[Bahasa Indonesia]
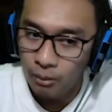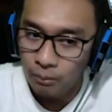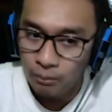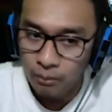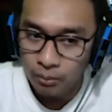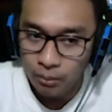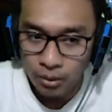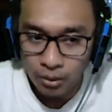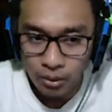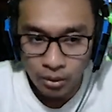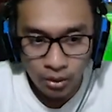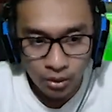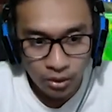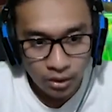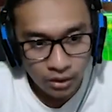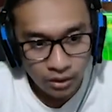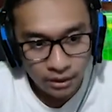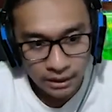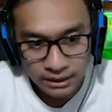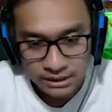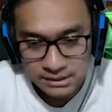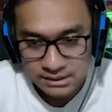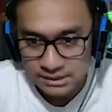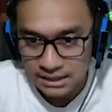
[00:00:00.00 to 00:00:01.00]

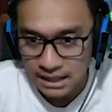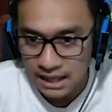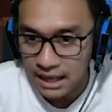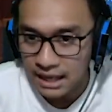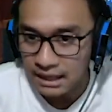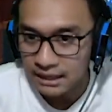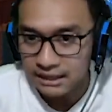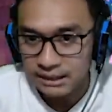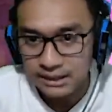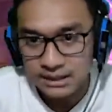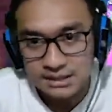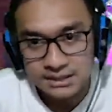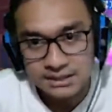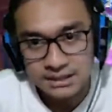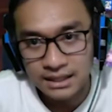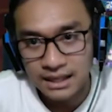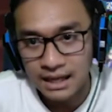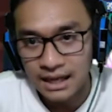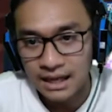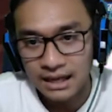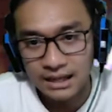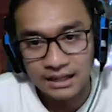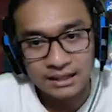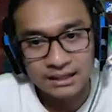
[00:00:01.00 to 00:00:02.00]
boy, sakit
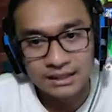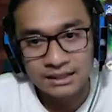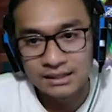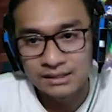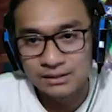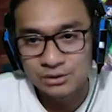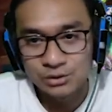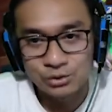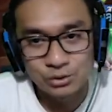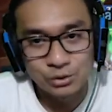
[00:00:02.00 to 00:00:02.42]
sekali.